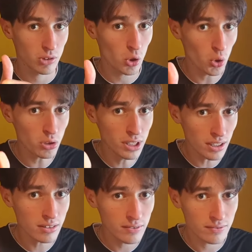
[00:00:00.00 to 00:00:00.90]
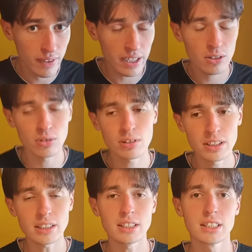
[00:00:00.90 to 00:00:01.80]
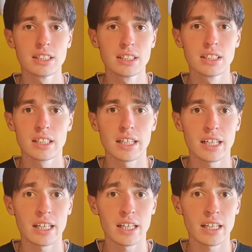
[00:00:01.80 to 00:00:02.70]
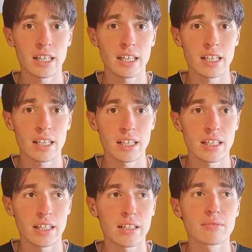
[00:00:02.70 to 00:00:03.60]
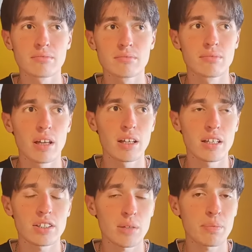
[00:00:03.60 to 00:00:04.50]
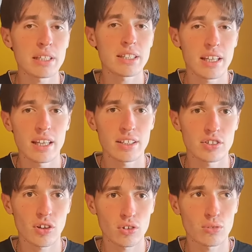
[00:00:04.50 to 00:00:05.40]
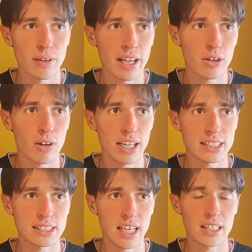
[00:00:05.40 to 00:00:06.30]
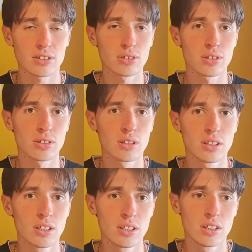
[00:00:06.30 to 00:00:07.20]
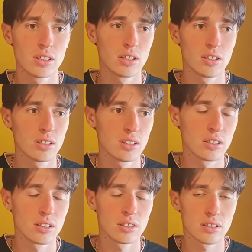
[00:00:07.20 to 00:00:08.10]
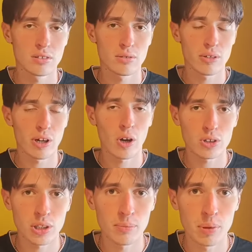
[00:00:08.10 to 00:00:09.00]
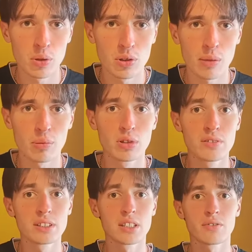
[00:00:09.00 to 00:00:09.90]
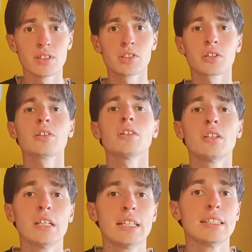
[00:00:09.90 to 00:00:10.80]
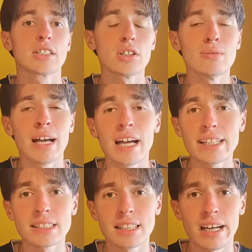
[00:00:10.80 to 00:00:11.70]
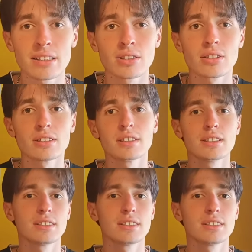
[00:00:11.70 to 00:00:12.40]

good, very good. E, e sapete secondo me qual è stato quel qualcosa in più dal punto di vista fisico? Secondo me è stato